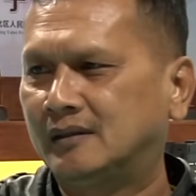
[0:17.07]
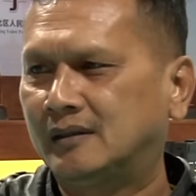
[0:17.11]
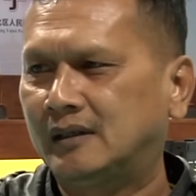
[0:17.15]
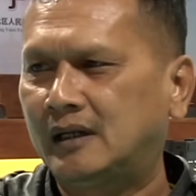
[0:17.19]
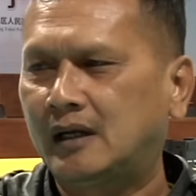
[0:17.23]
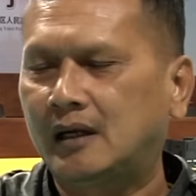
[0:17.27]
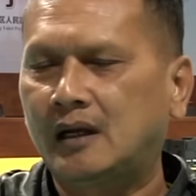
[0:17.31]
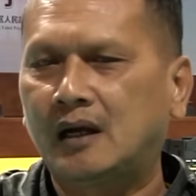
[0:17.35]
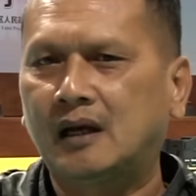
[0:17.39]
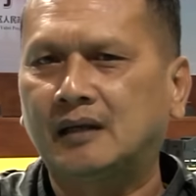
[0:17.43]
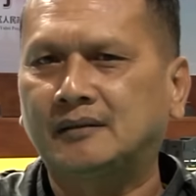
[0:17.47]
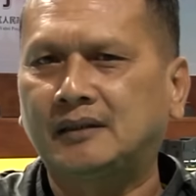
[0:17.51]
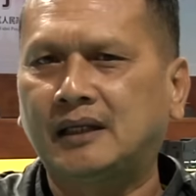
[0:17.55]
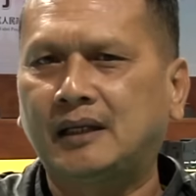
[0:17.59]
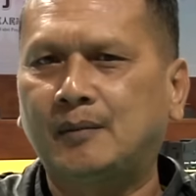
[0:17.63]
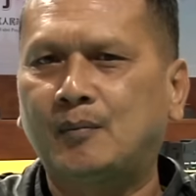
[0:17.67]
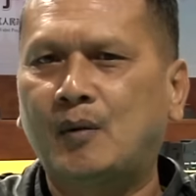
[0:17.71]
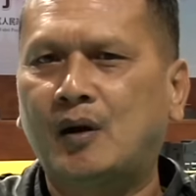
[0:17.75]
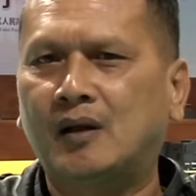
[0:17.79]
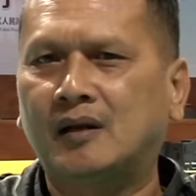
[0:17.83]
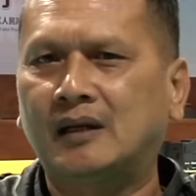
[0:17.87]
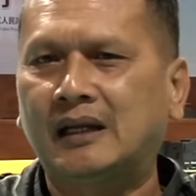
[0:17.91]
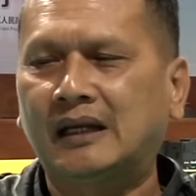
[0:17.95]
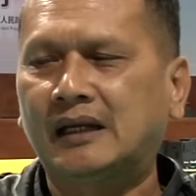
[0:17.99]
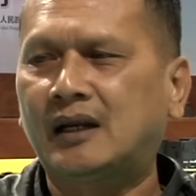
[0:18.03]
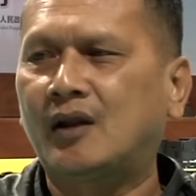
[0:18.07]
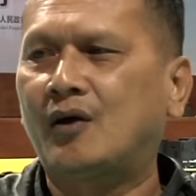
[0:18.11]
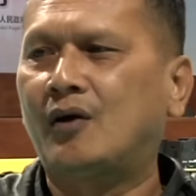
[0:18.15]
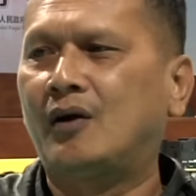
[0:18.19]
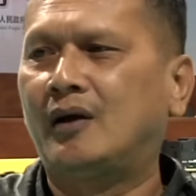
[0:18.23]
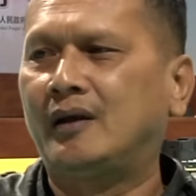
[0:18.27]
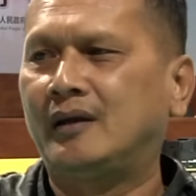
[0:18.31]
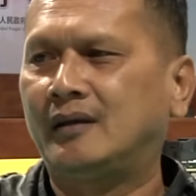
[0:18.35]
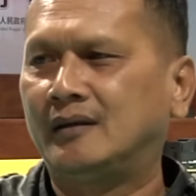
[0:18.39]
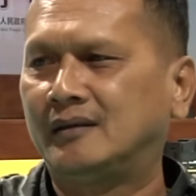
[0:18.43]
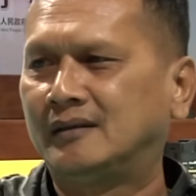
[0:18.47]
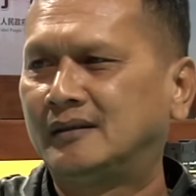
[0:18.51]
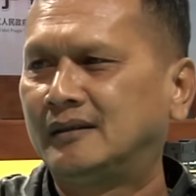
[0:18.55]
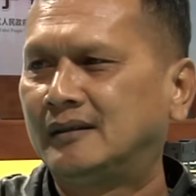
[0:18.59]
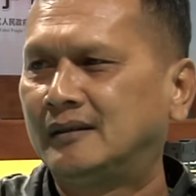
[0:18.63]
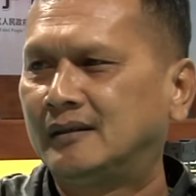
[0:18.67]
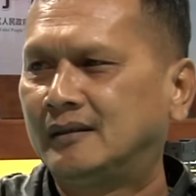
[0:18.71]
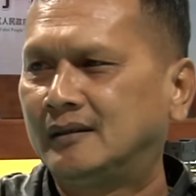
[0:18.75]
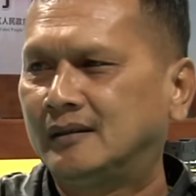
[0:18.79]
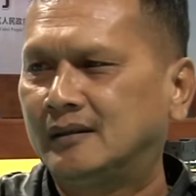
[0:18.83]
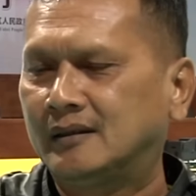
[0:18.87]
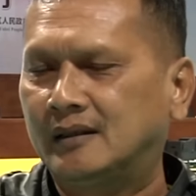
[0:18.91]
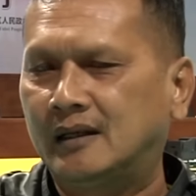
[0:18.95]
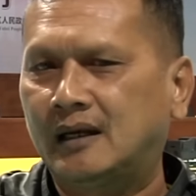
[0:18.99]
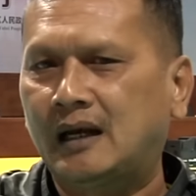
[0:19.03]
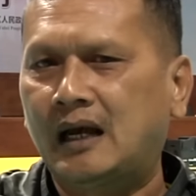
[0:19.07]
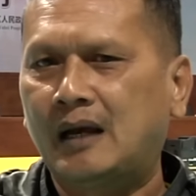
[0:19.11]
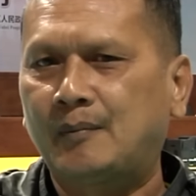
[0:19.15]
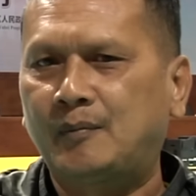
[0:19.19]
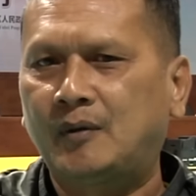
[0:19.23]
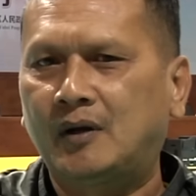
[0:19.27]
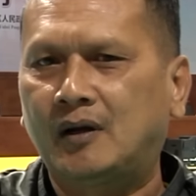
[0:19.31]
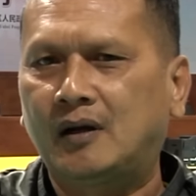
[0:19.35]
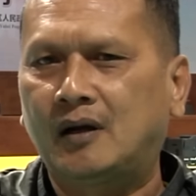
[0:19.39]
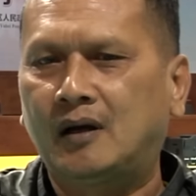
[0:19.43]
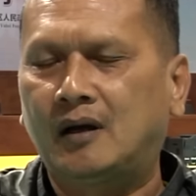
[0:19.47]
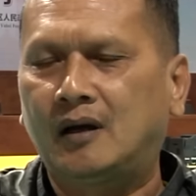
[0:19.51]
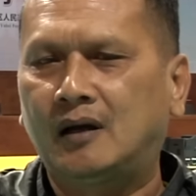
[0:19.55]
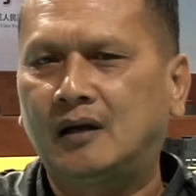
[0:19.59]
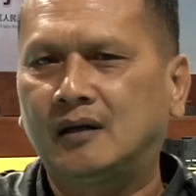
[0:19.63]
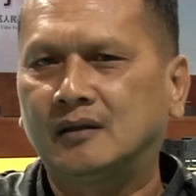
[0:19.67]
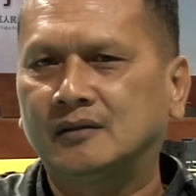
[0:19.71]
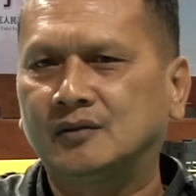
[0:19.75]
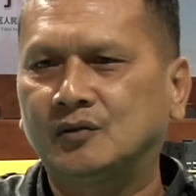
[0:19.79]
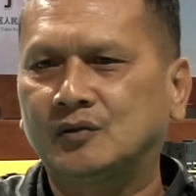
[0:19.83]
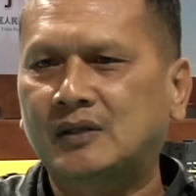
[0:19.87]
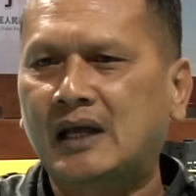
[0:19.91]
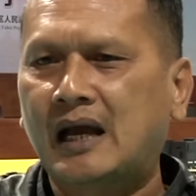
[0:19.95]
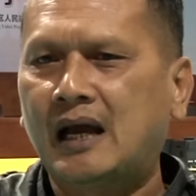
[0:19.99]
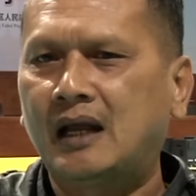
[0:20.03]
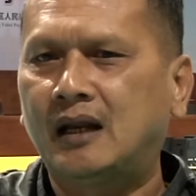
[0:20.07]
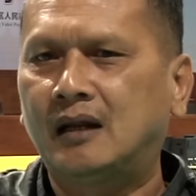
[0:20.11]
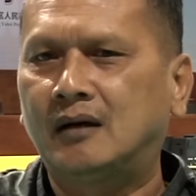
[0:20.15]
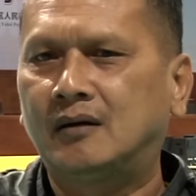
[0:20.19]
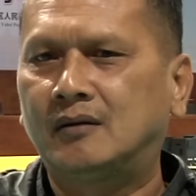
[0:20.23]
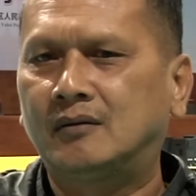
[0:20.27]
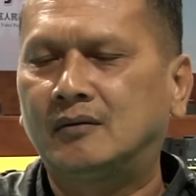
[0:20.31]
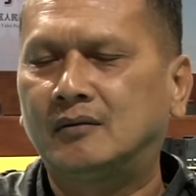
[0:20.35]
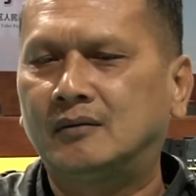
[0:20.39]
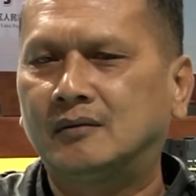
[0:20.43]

แล้วก็ตีบอลเล็กน้อยนะครับ แล้วก็สุดท้ายเรา